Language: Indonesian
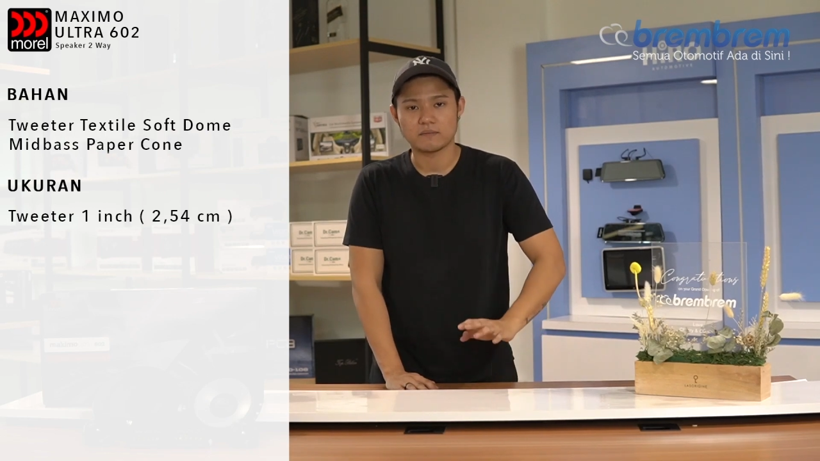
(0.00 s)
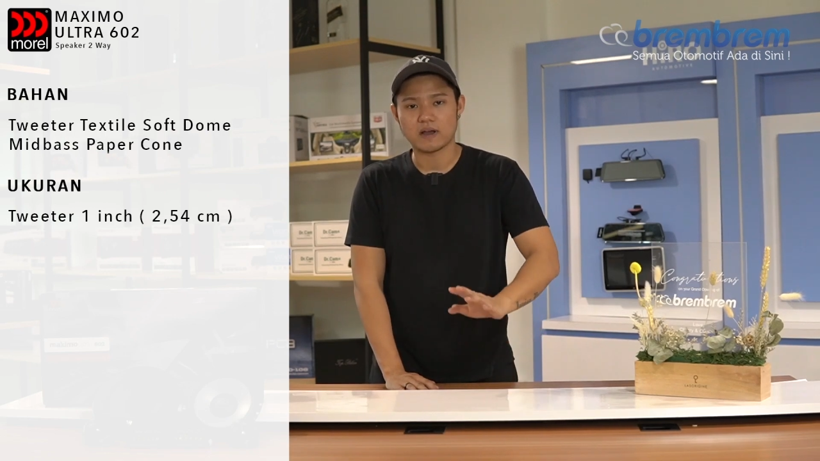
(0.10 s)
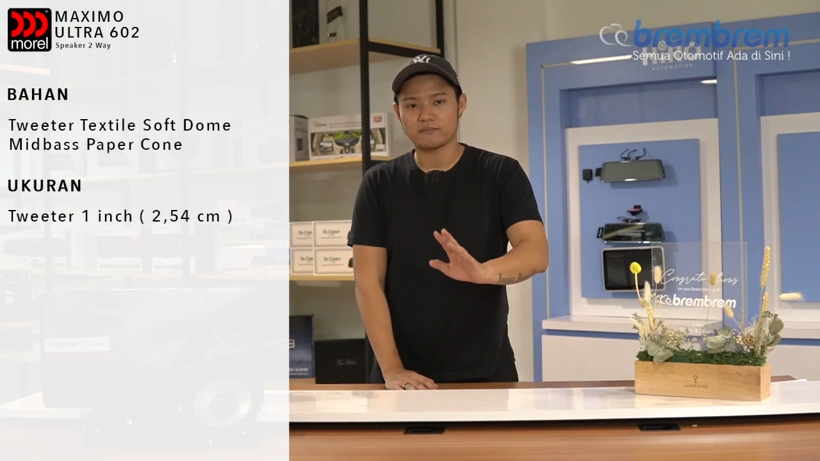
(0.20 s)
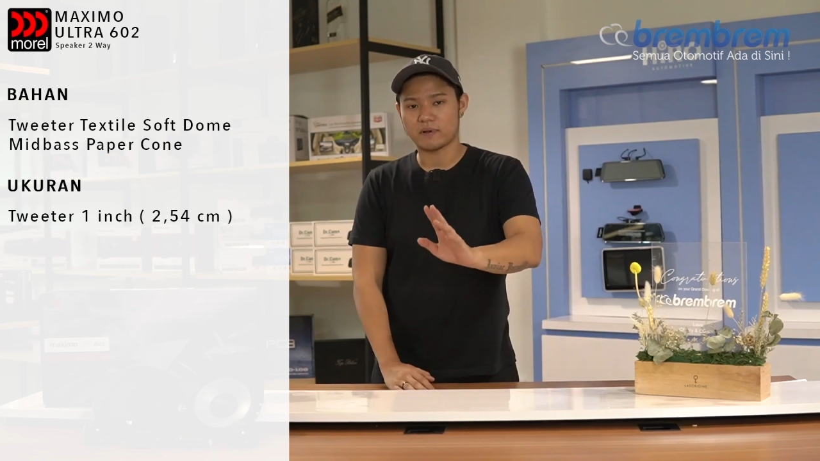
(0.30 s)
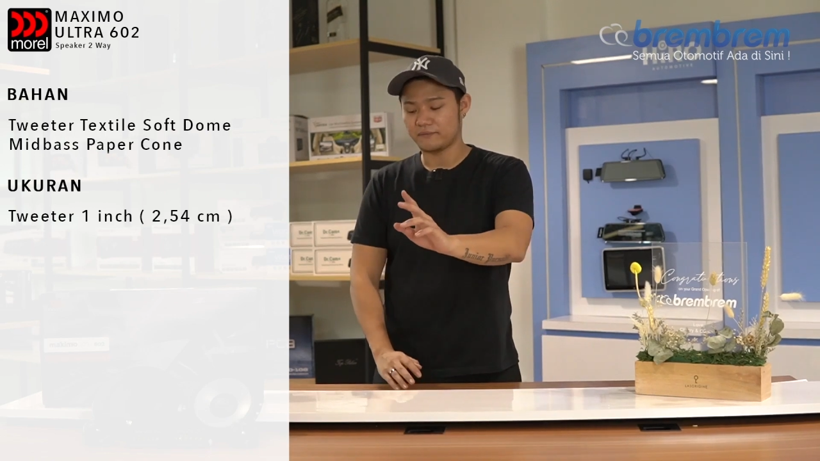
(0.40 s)

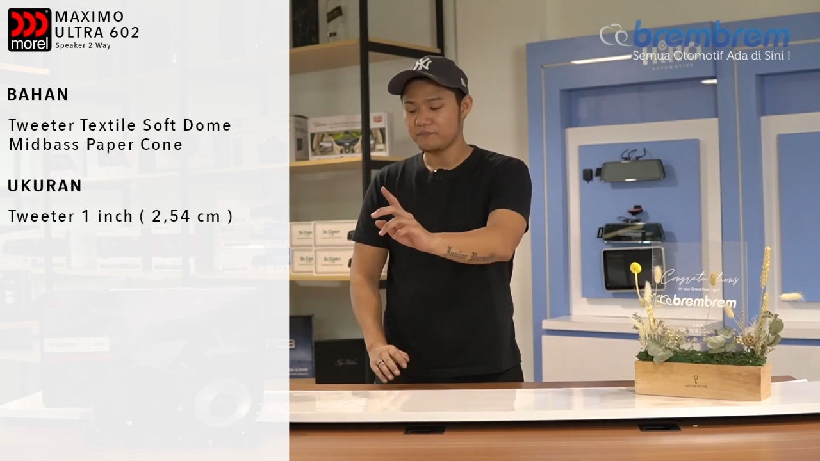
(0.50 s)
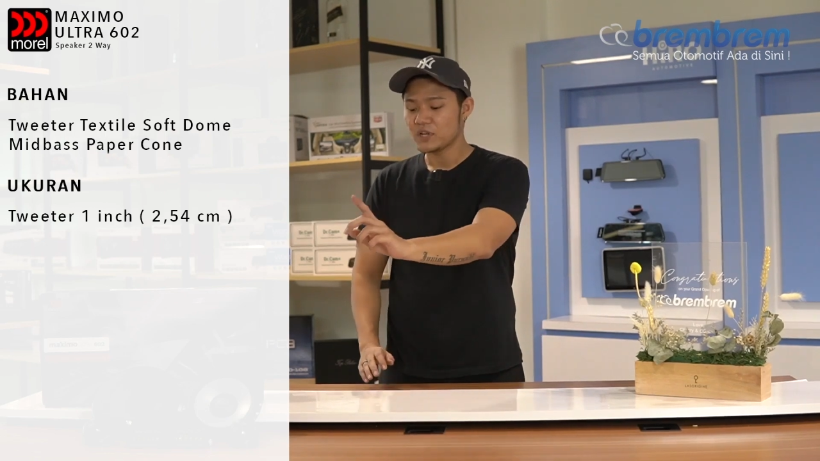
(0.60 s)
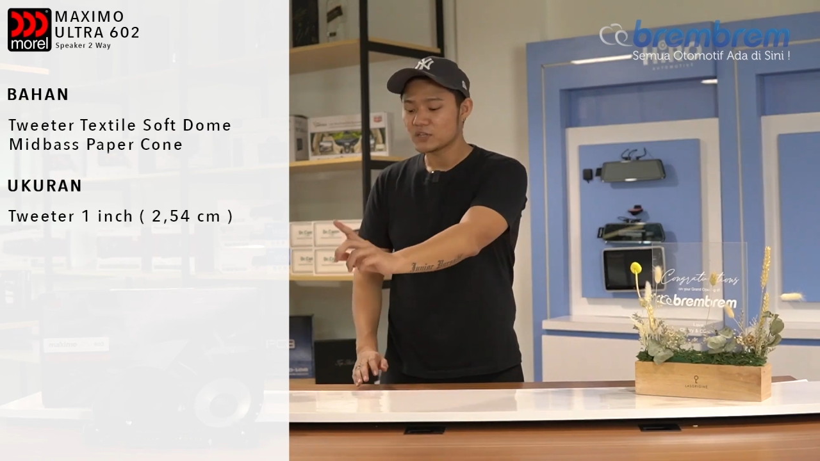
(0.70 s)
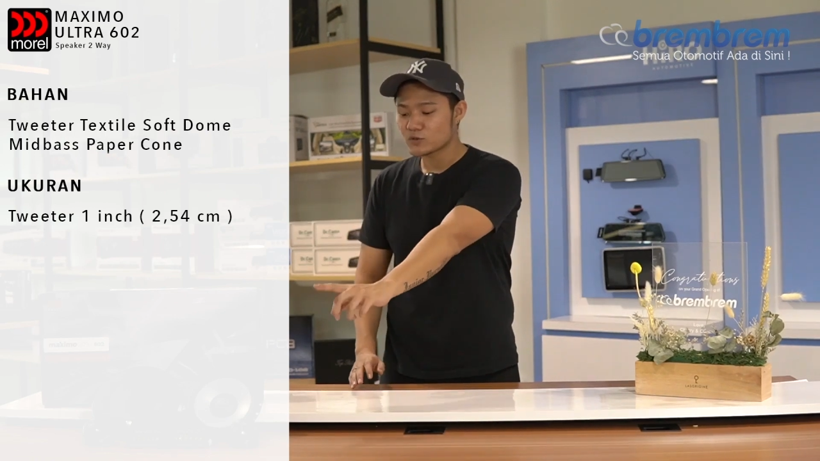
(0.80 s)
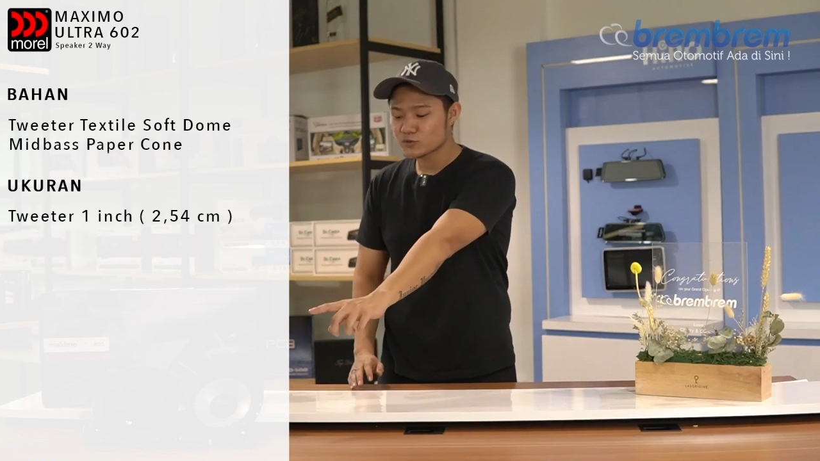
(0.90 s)
Maaf, maaf.
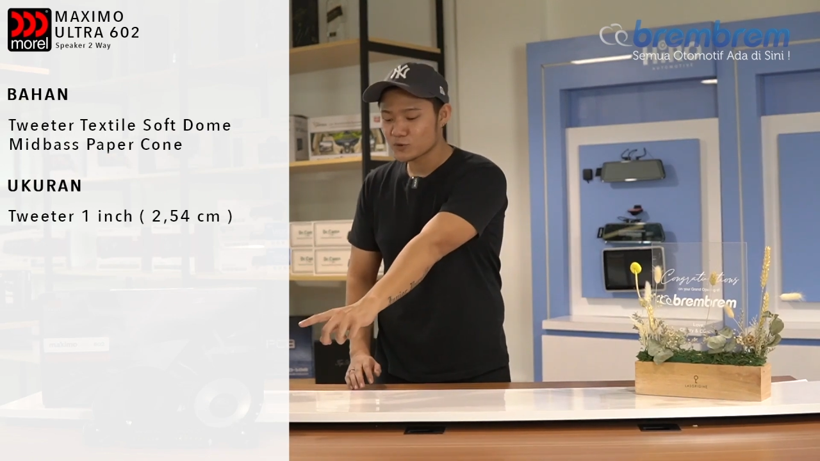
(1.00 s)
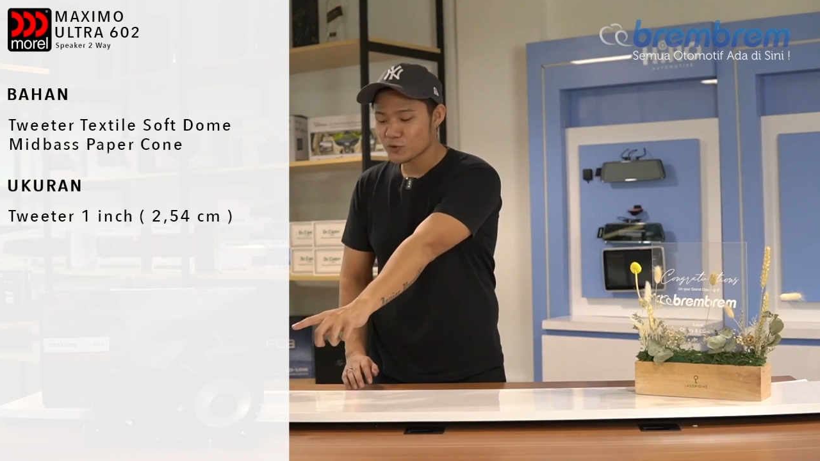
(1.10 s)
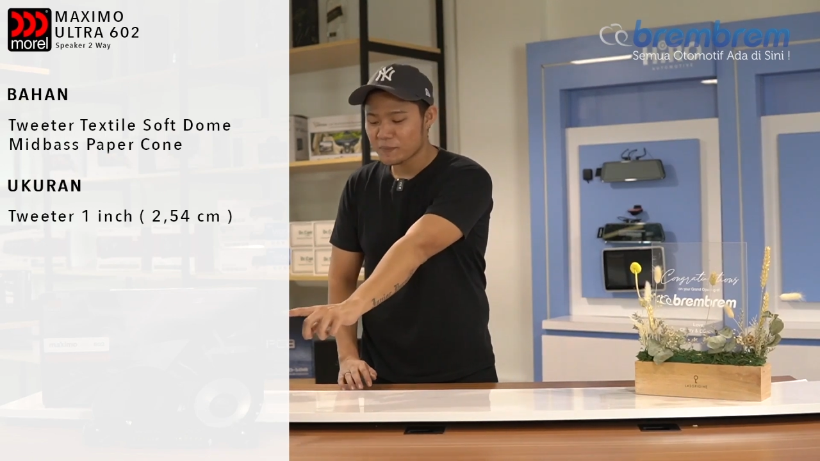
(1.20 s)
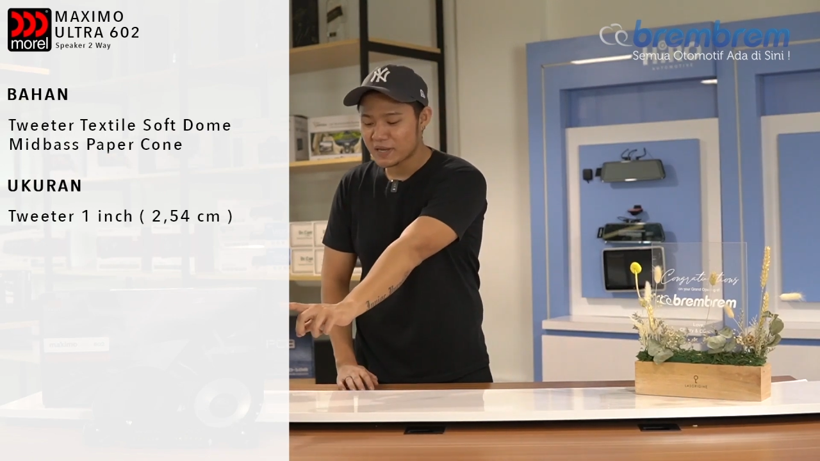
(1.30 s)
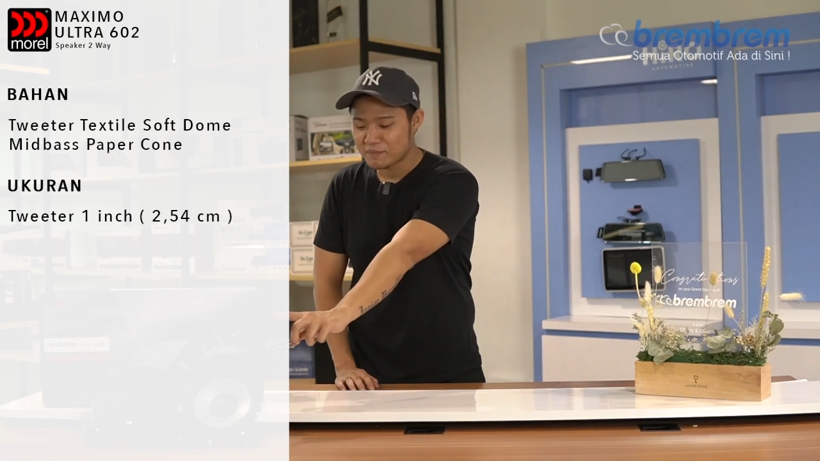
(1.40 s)
Terus
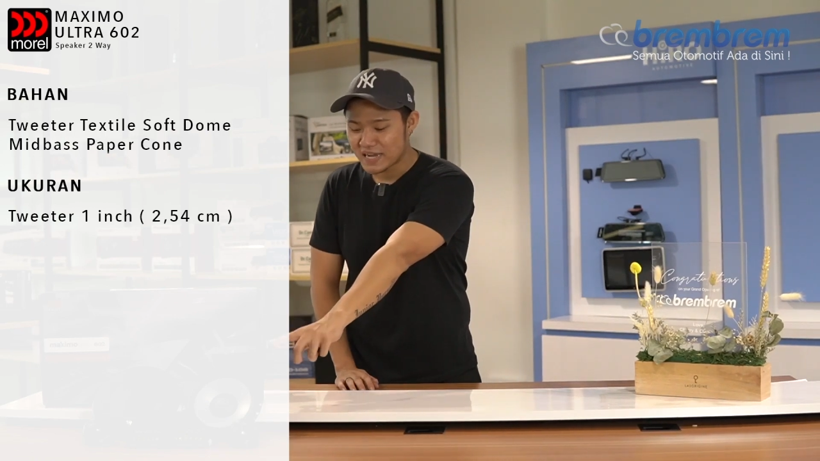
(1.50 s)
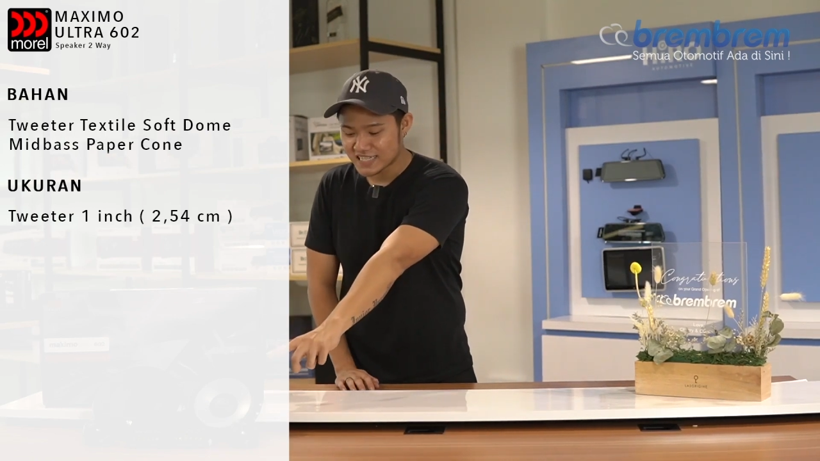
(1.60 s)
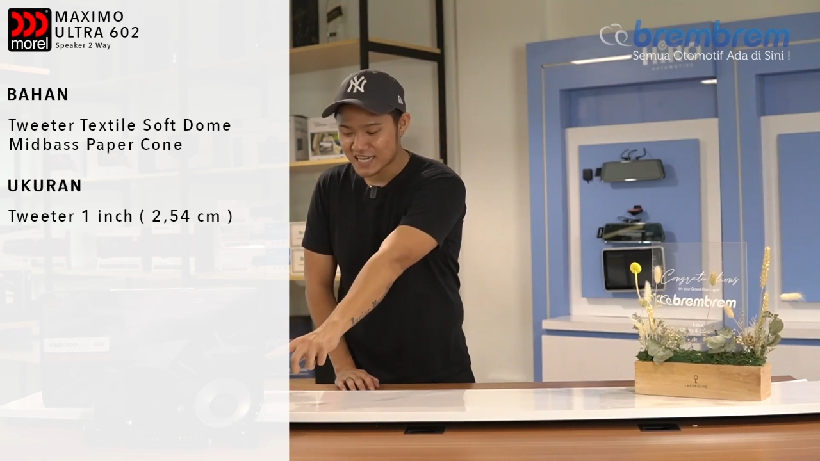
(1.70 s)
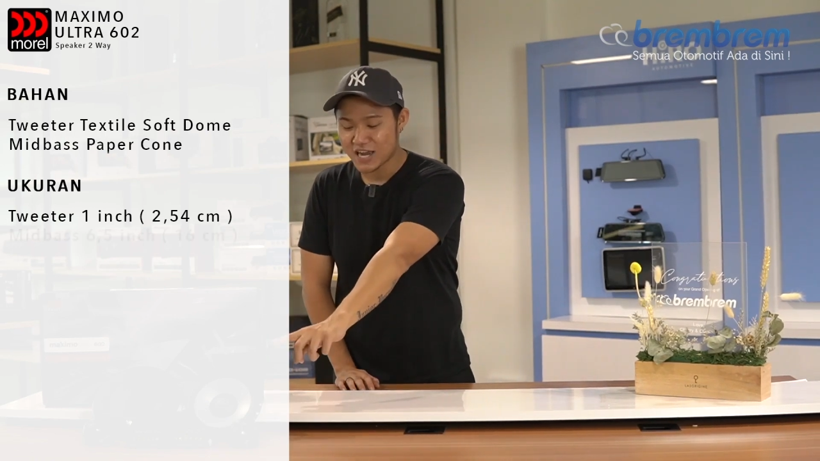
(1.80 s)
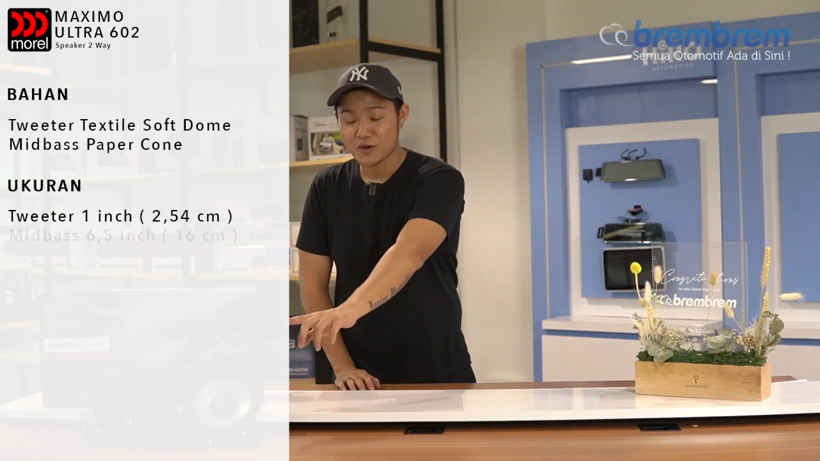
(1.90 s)
untuk mid
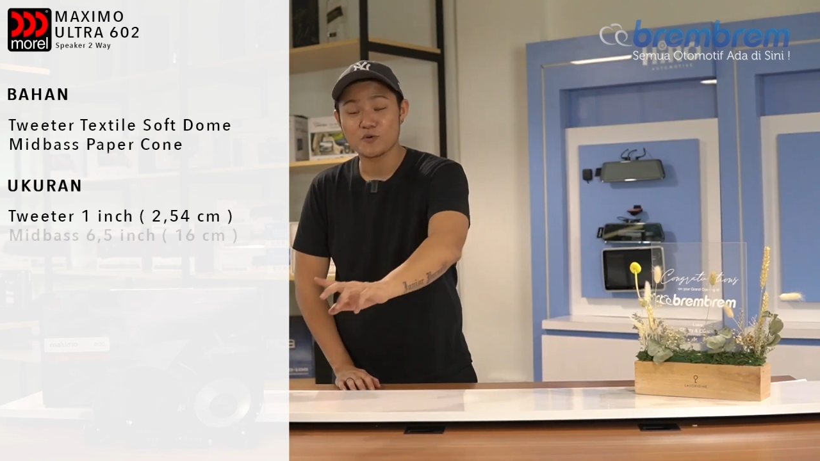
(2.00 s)
bassnya